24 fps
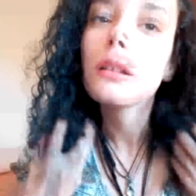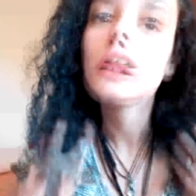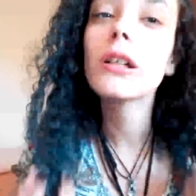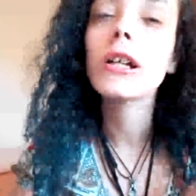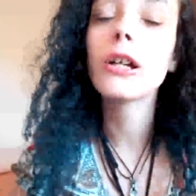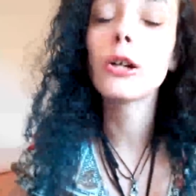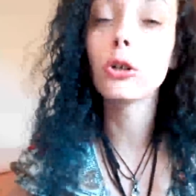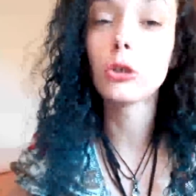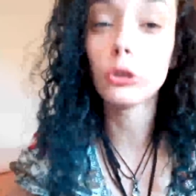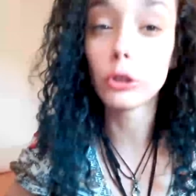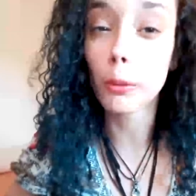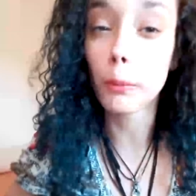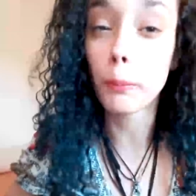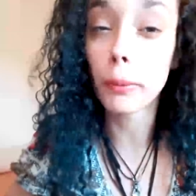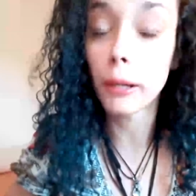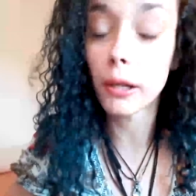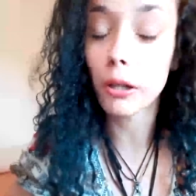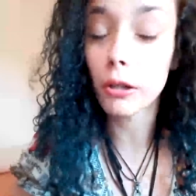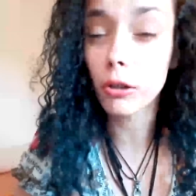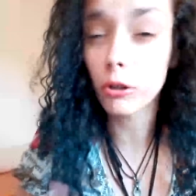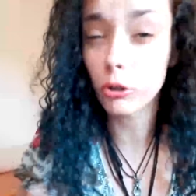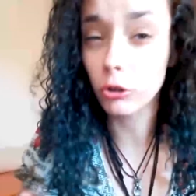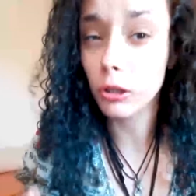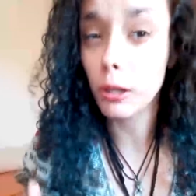con, lo
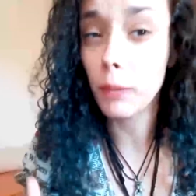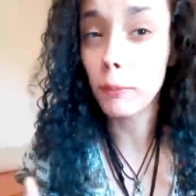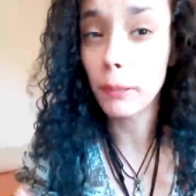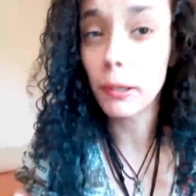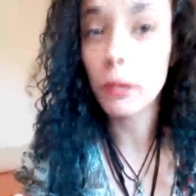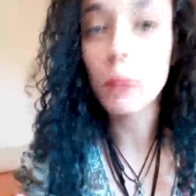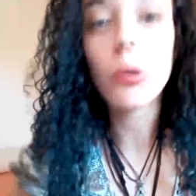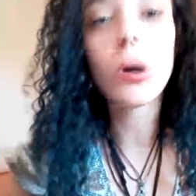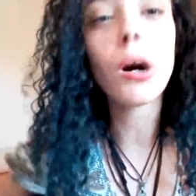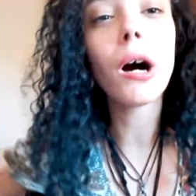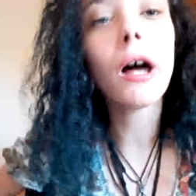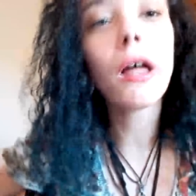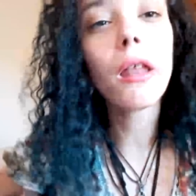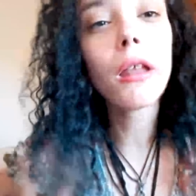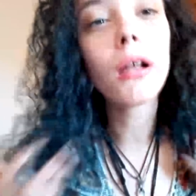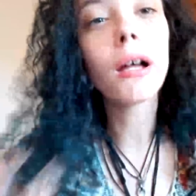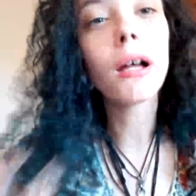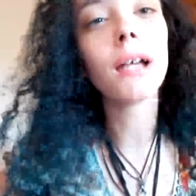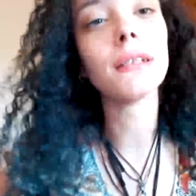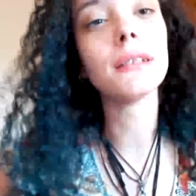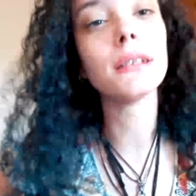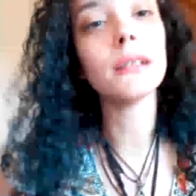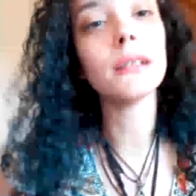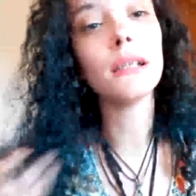pelo, con el pelo mojado,
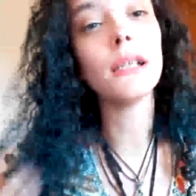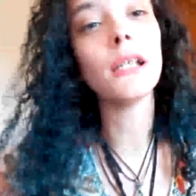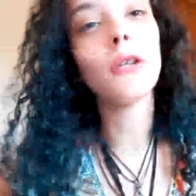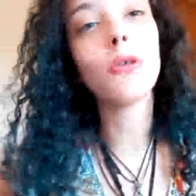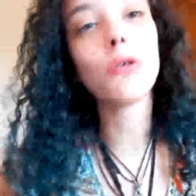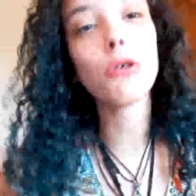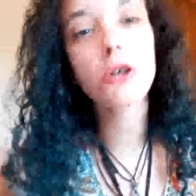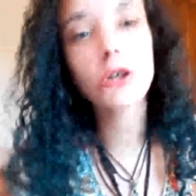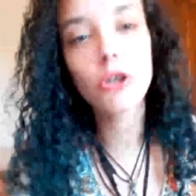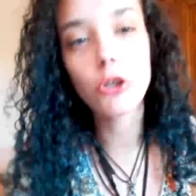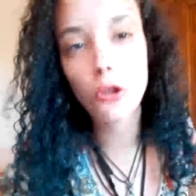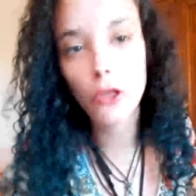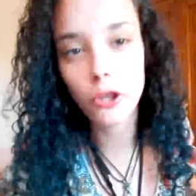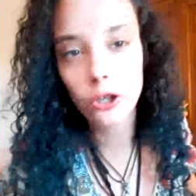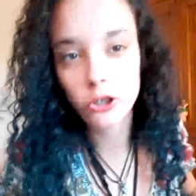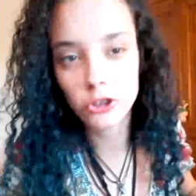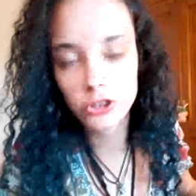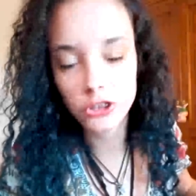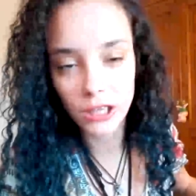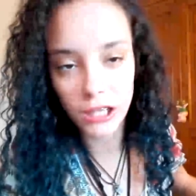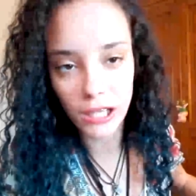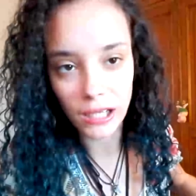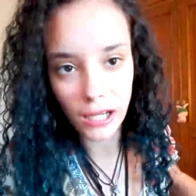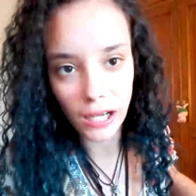así, y luego lo dejo
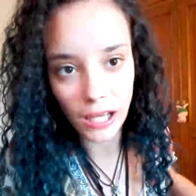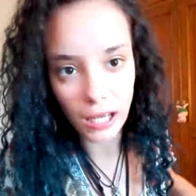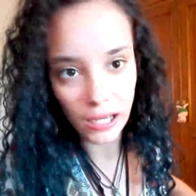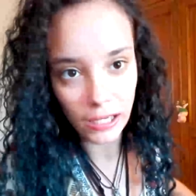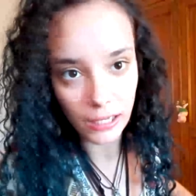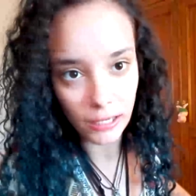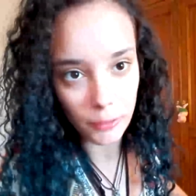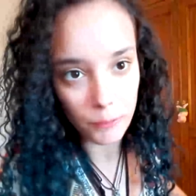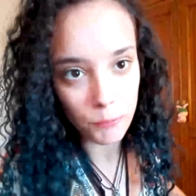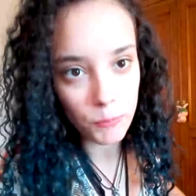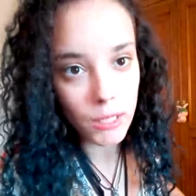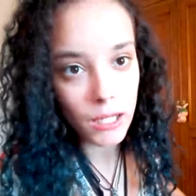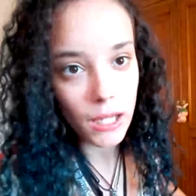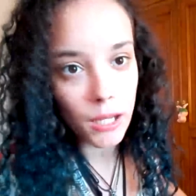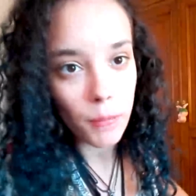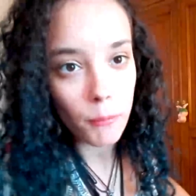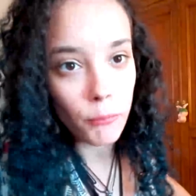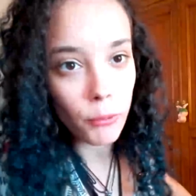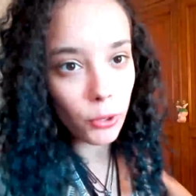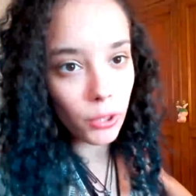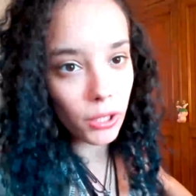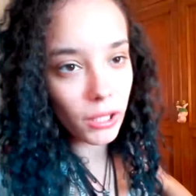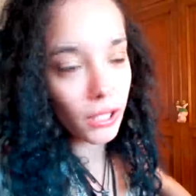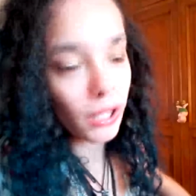secar al aire.
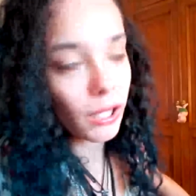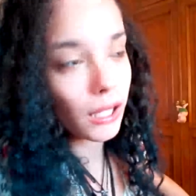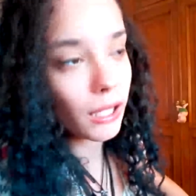Porque,